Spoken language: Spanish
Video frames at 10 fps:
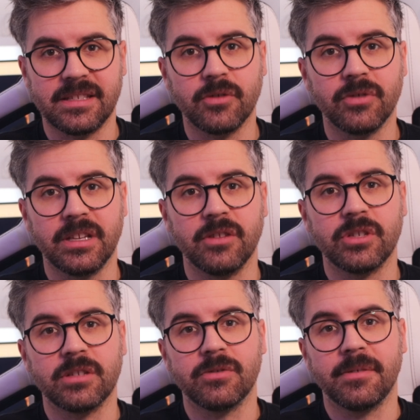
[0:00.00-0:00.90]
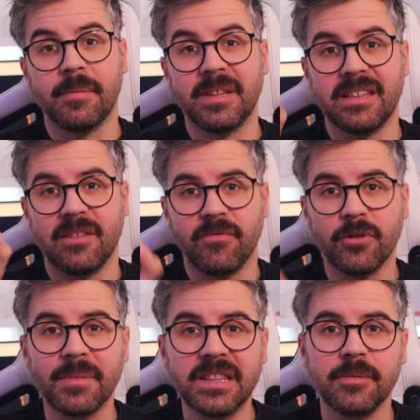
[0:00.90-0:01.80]
Este contenido es exclusivamente
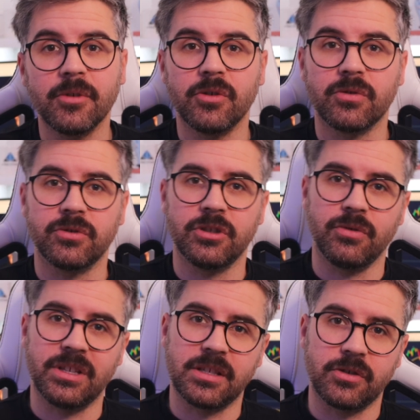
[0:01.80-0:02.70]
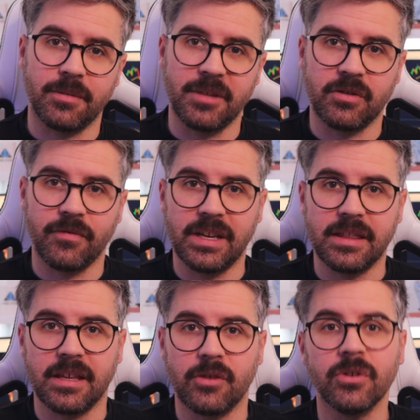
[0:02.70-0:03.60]
informativo y no constituye asesoramiento
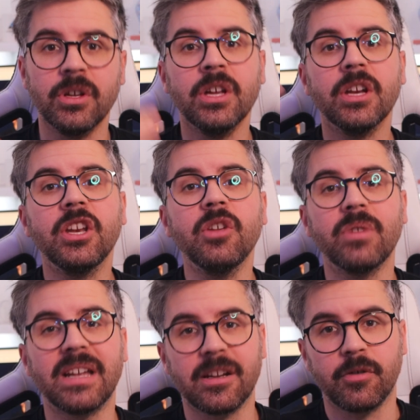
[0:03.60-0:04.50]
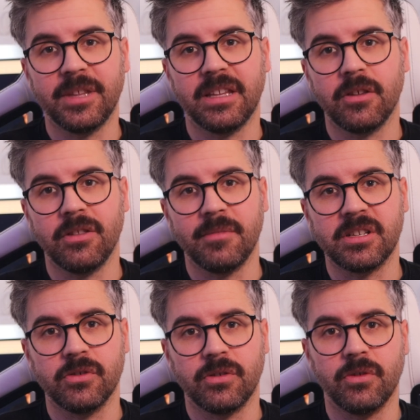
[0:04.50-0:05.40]
financiero ni una recomendación de inversión.